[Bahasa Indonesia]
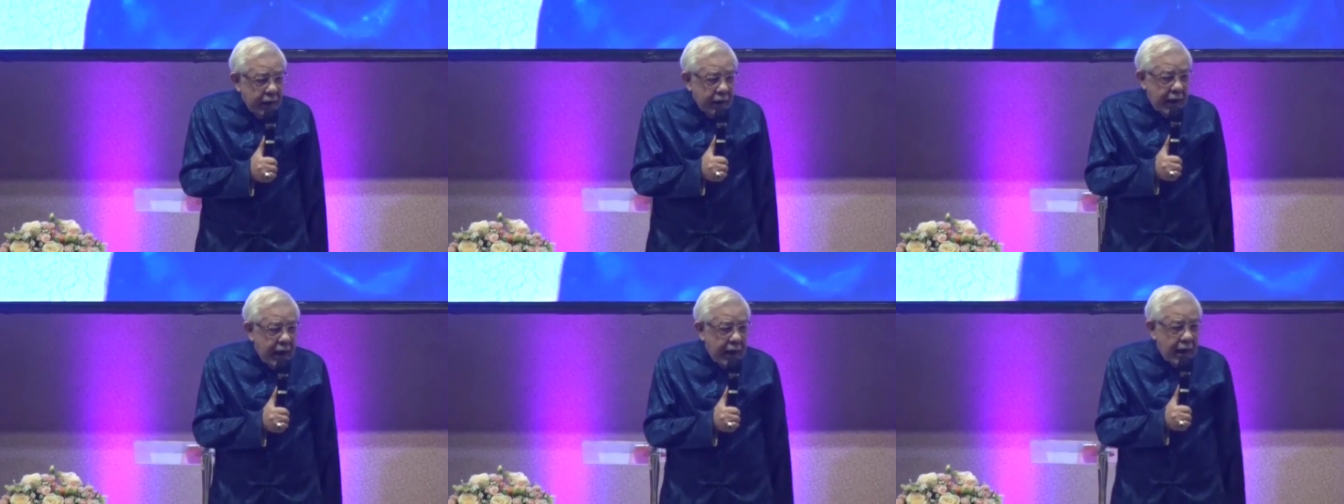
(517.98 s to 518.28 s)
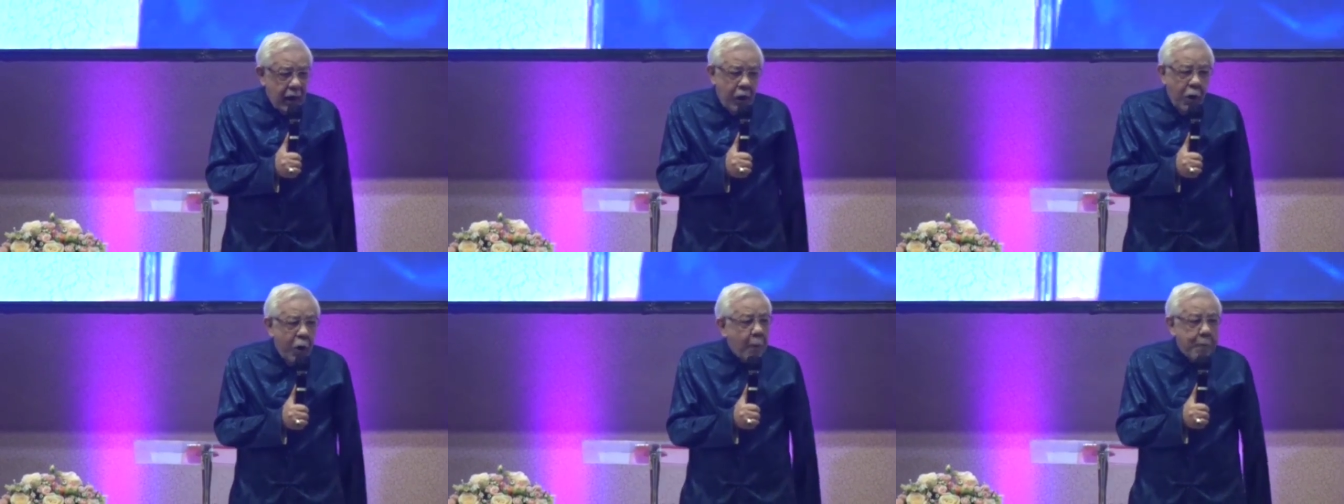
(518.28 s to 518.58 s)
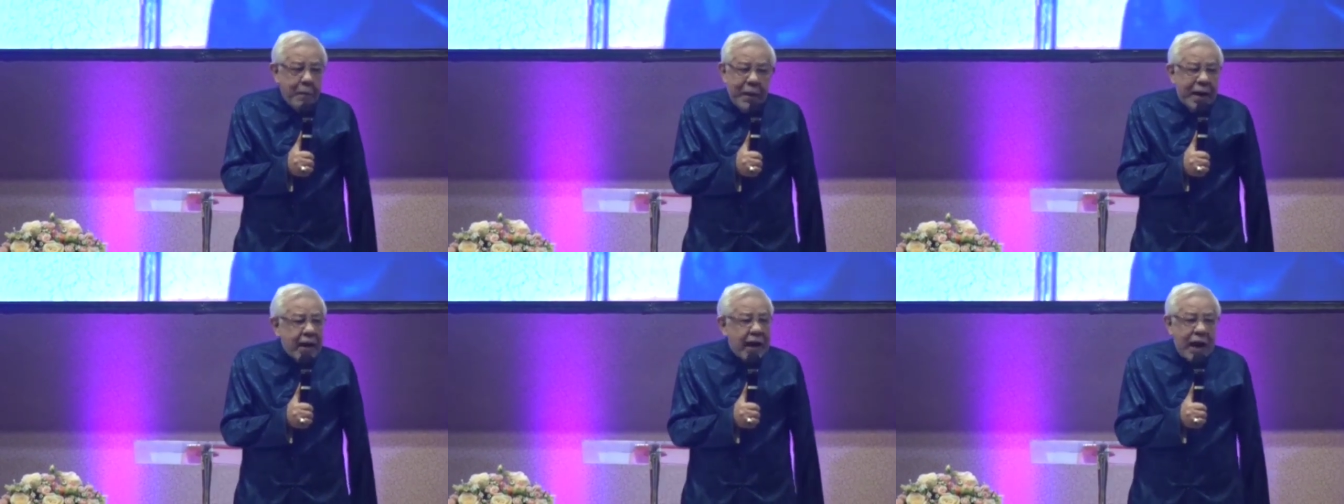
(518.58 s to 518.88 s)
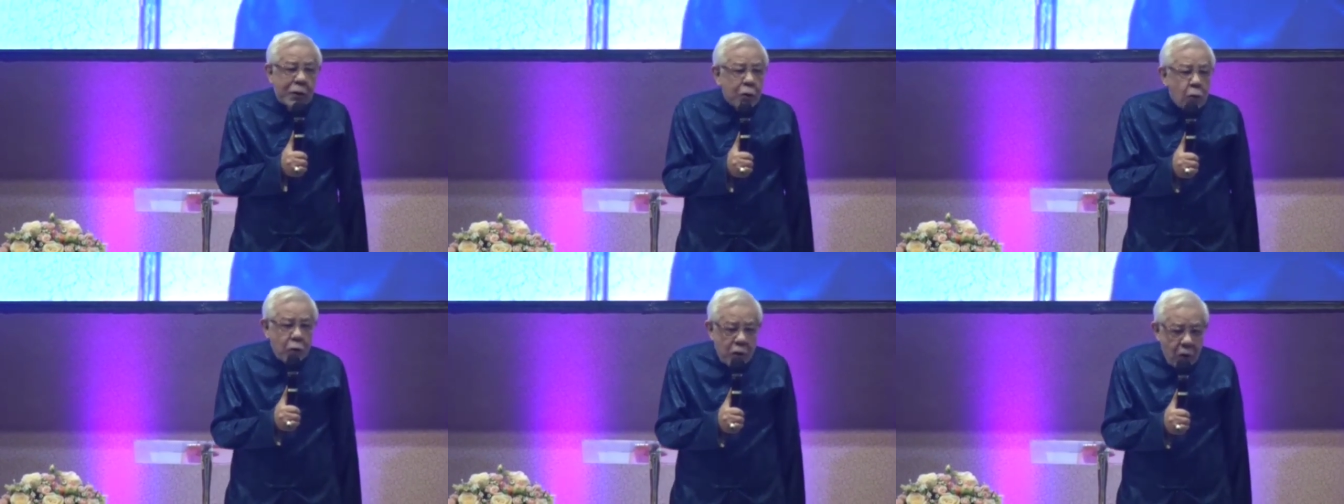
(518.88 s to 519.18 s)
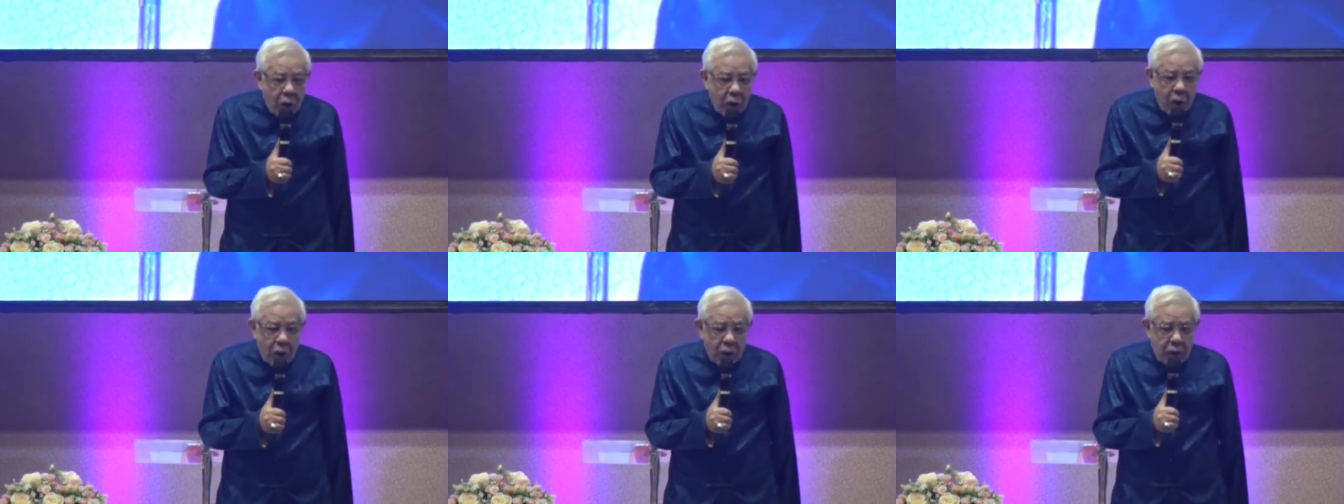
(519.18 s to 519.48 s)
Ya, opa nggak
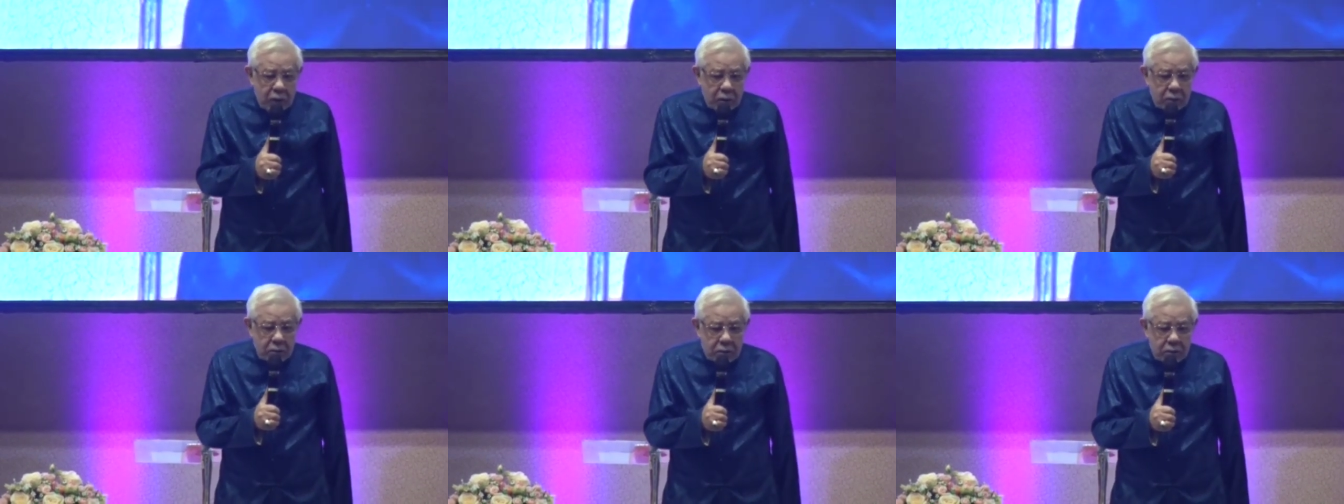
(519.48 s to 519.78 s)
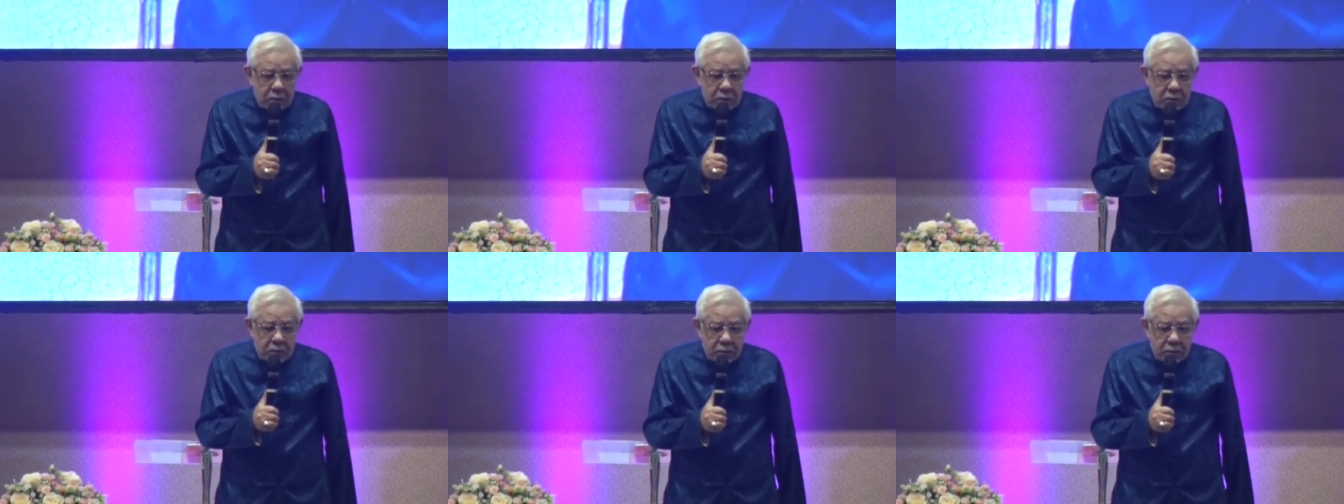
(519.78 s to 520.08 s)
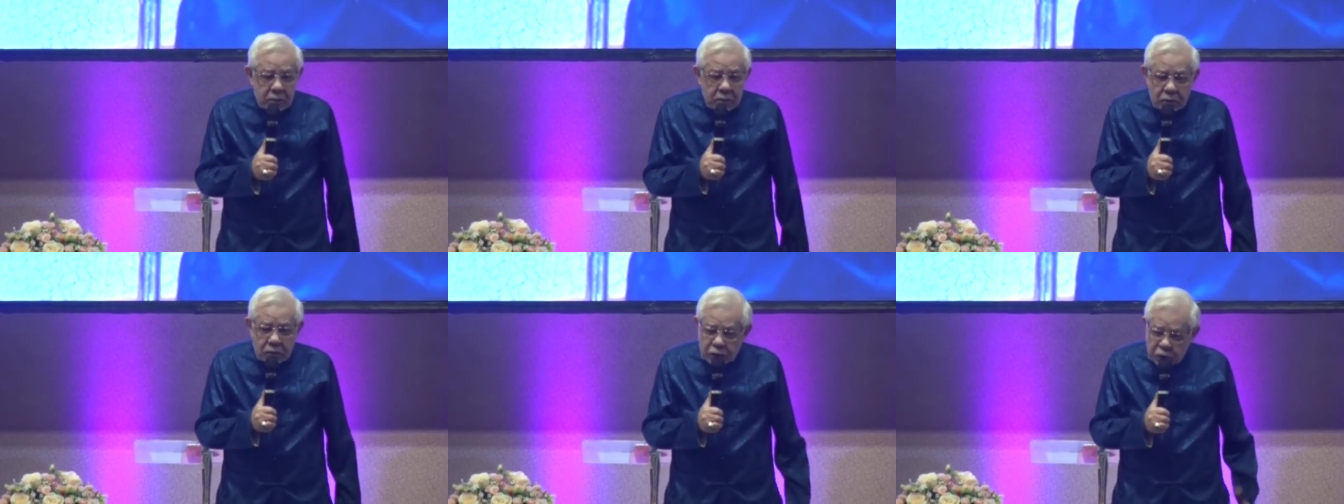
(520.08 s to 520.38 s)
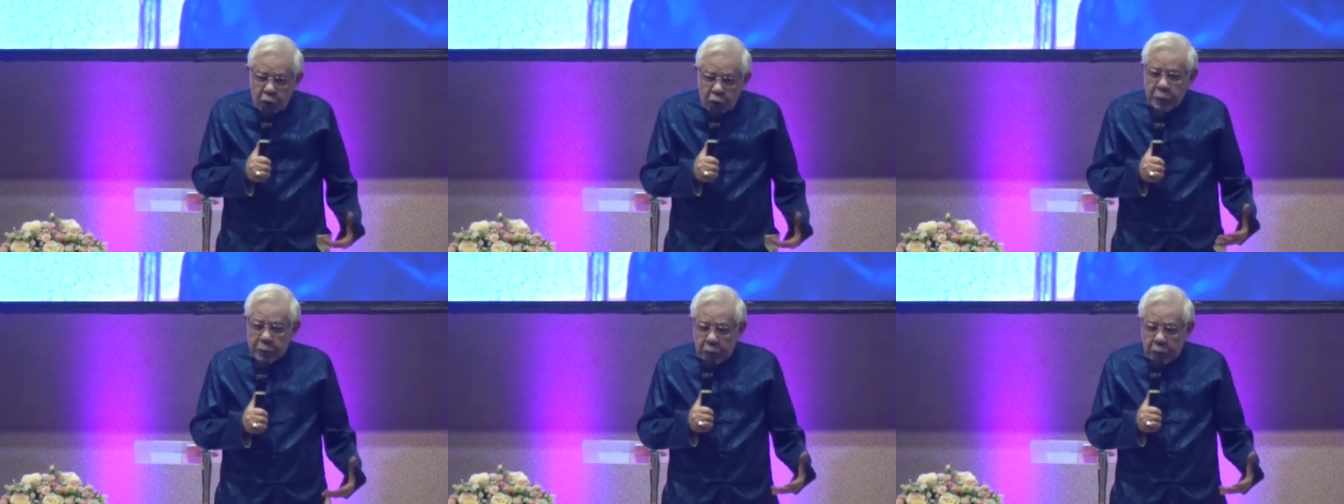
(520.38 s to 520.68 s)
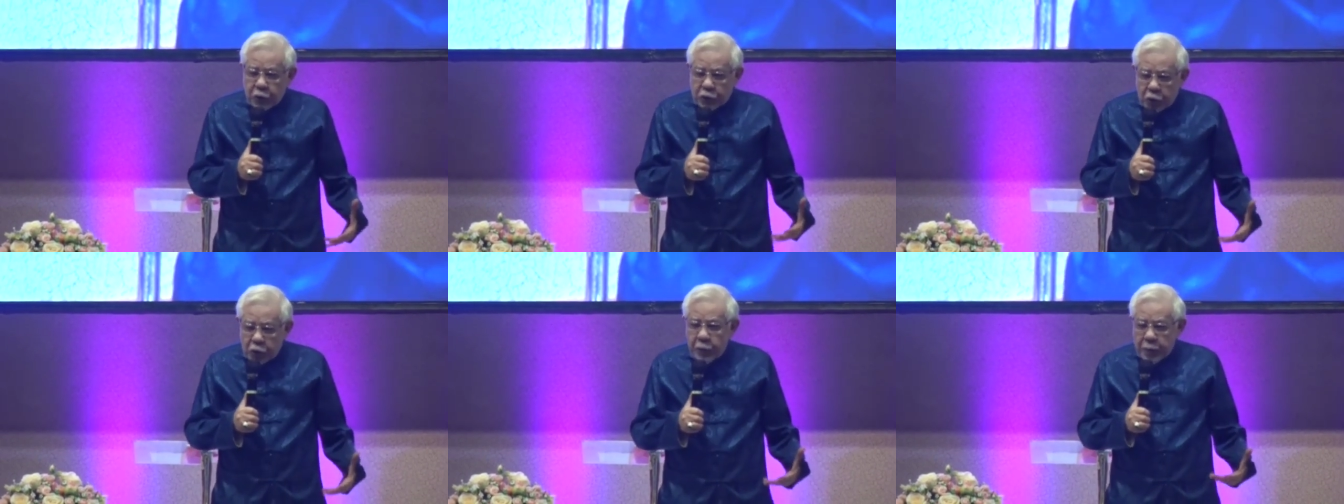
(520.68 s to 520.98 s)
kuno.
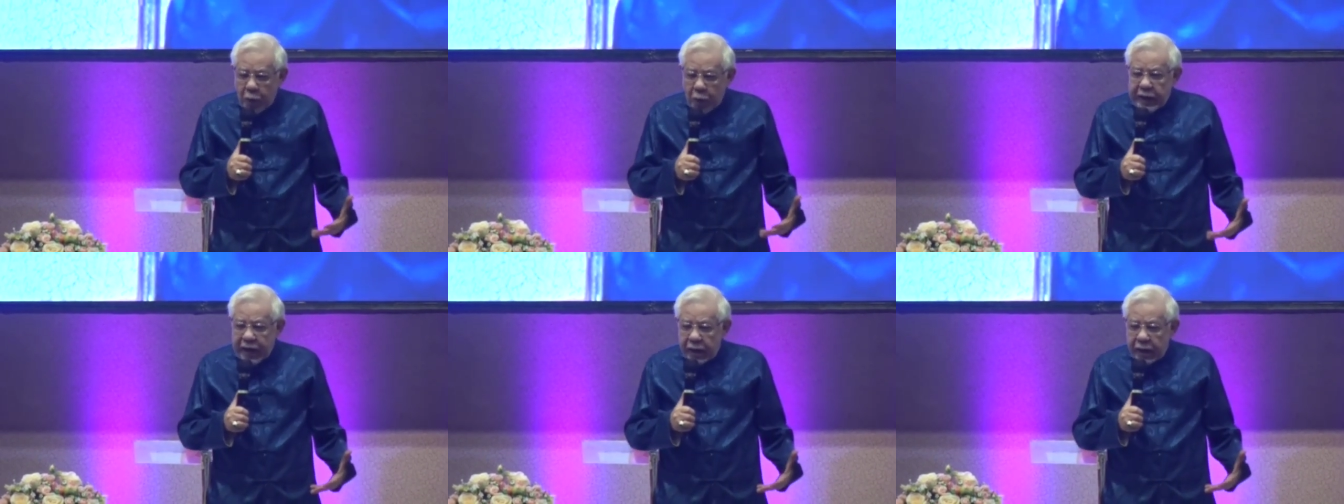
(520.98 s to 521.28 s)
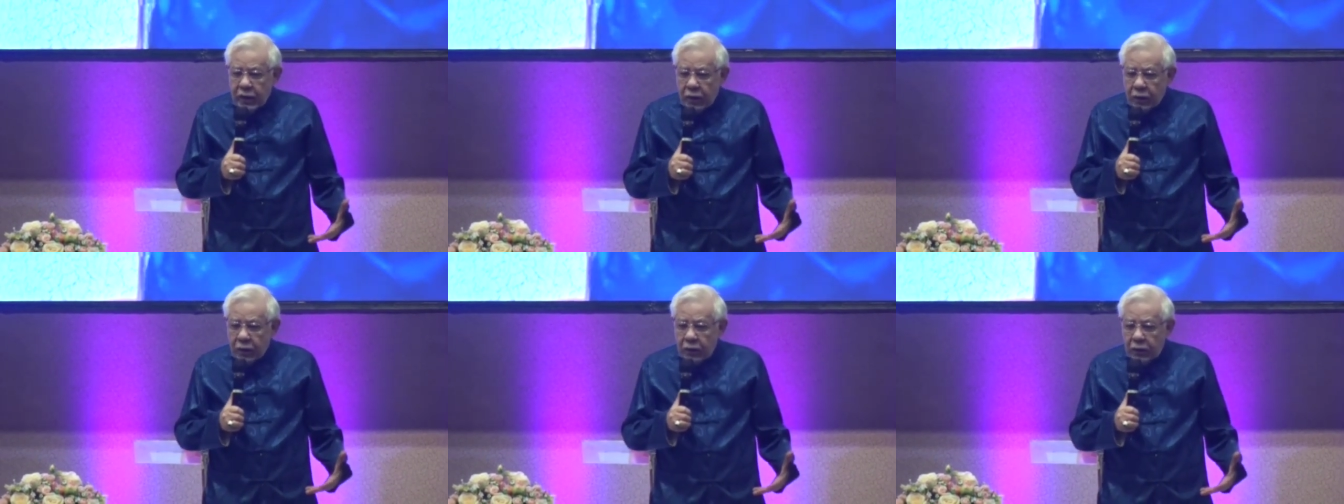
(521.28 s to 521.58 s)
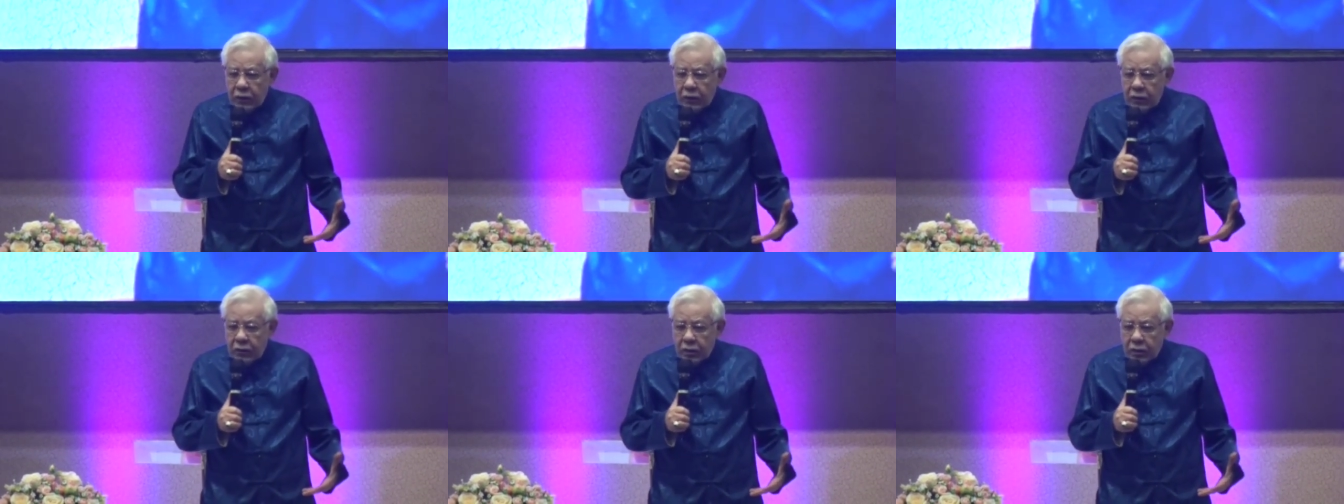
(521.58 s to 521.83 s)
Cukup cukup modern loh.